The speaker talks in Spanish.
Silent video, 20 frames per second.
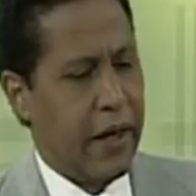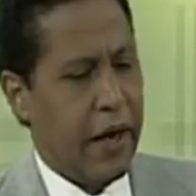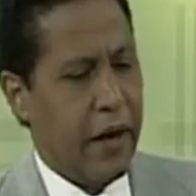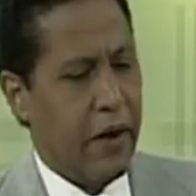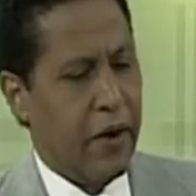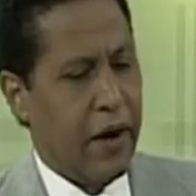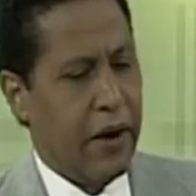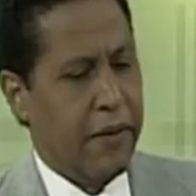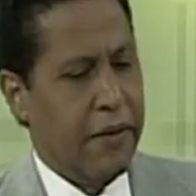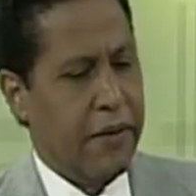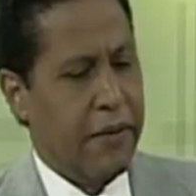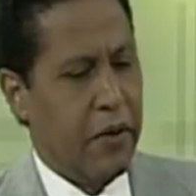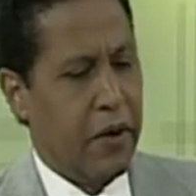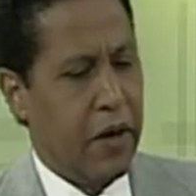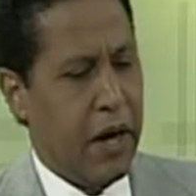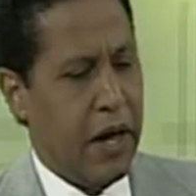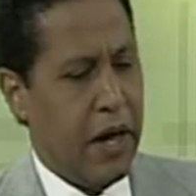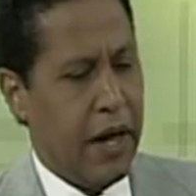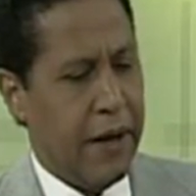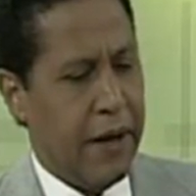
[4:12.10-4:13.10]
eh, ahora mismo
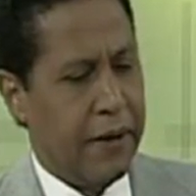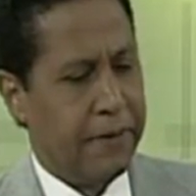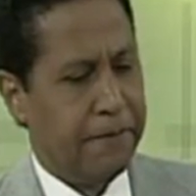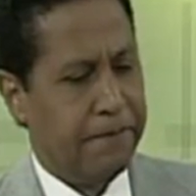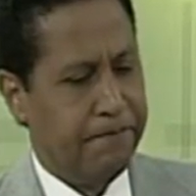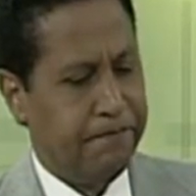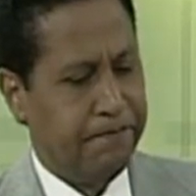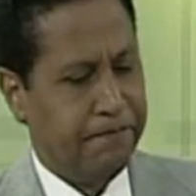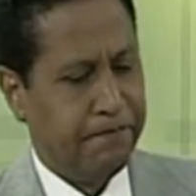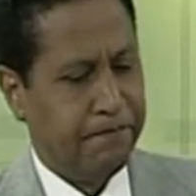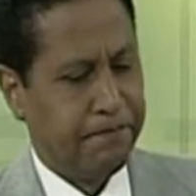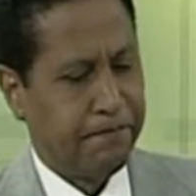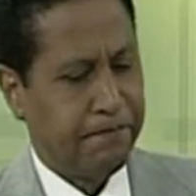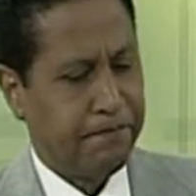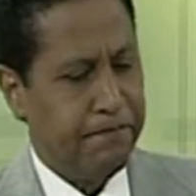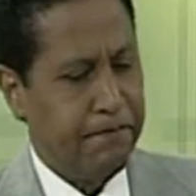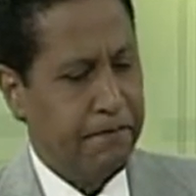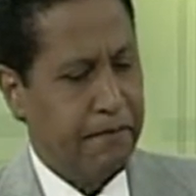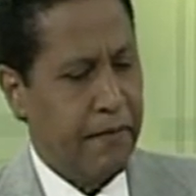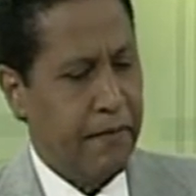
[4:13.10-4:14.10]
la,
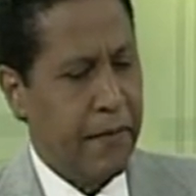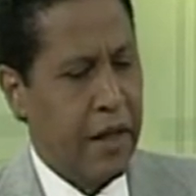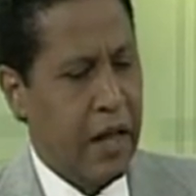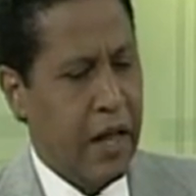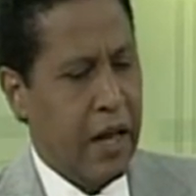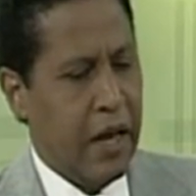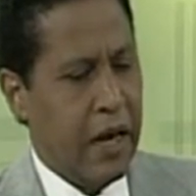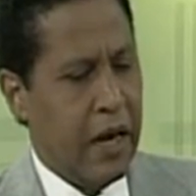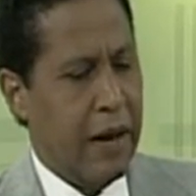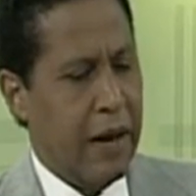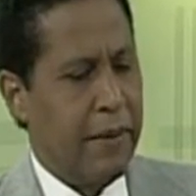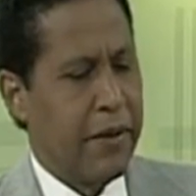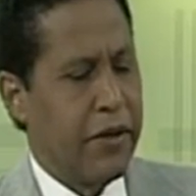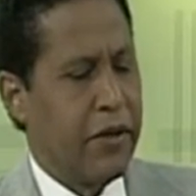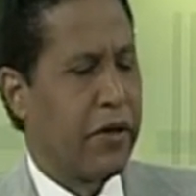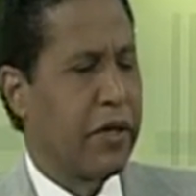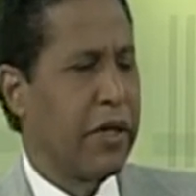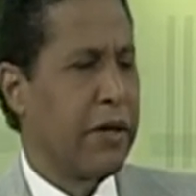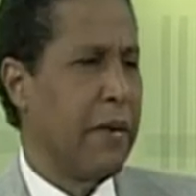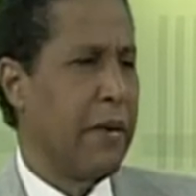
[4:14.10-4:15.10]
la
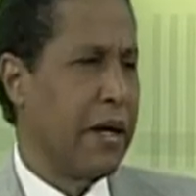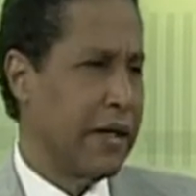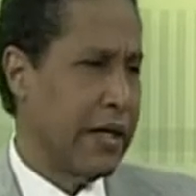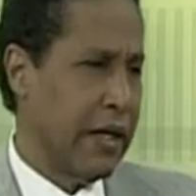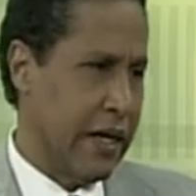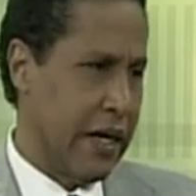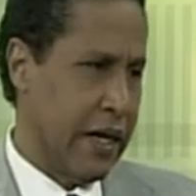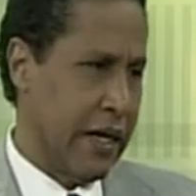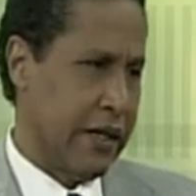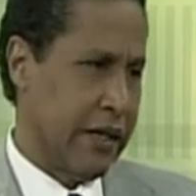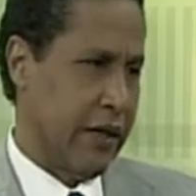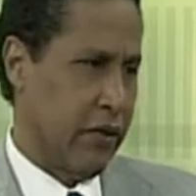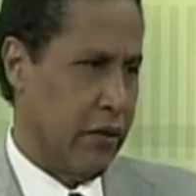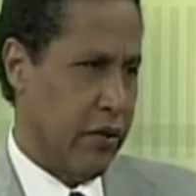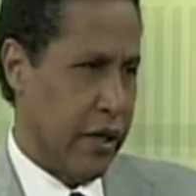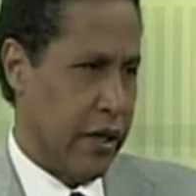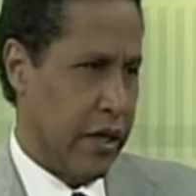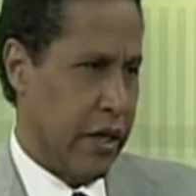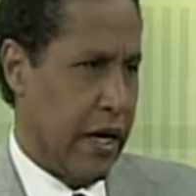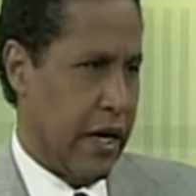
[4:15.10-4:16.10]
mayor demanda de la
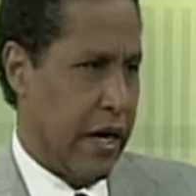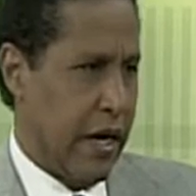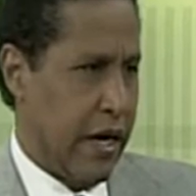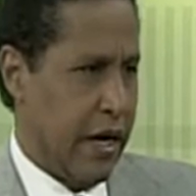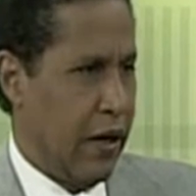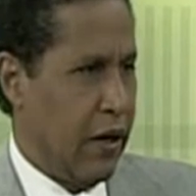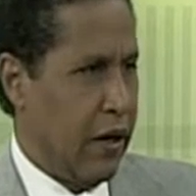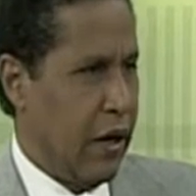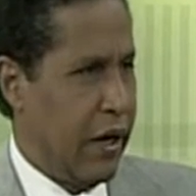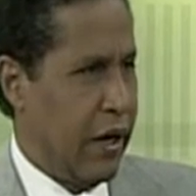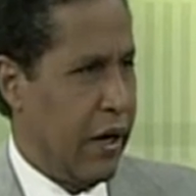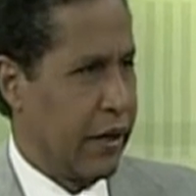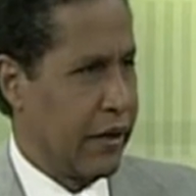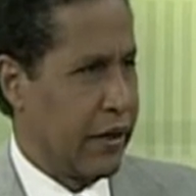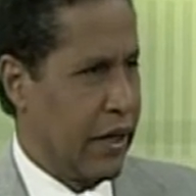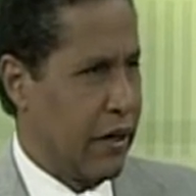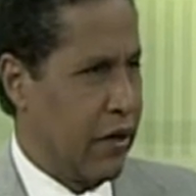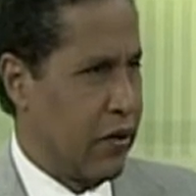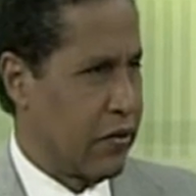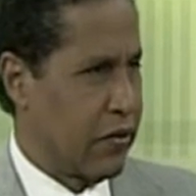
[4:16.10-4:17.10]
cirugía, el, el,
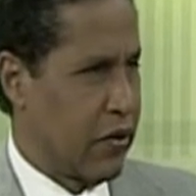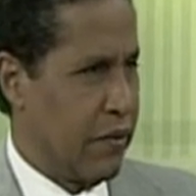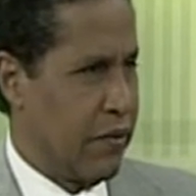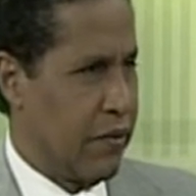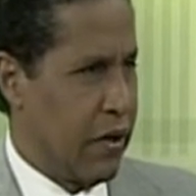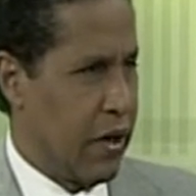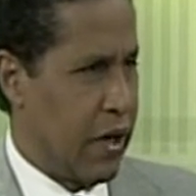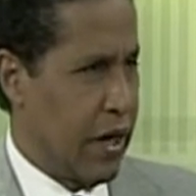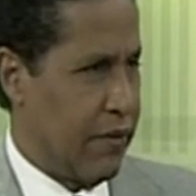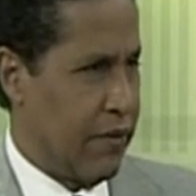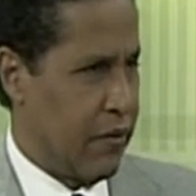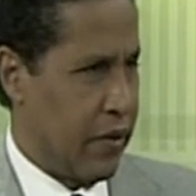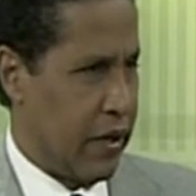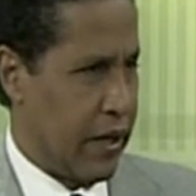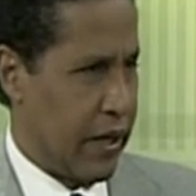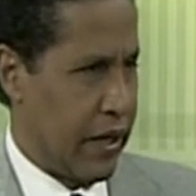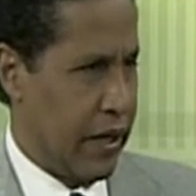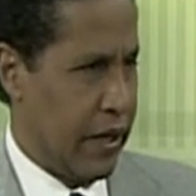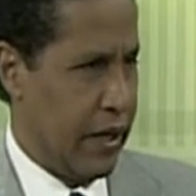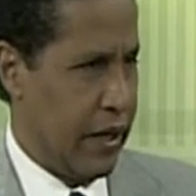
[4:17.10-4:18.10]
tener los hombres o las
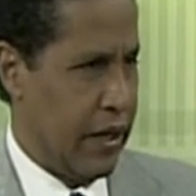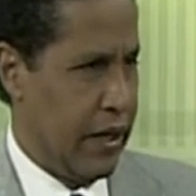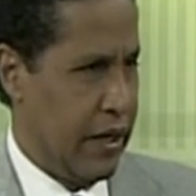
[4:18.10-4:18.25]
mujeres.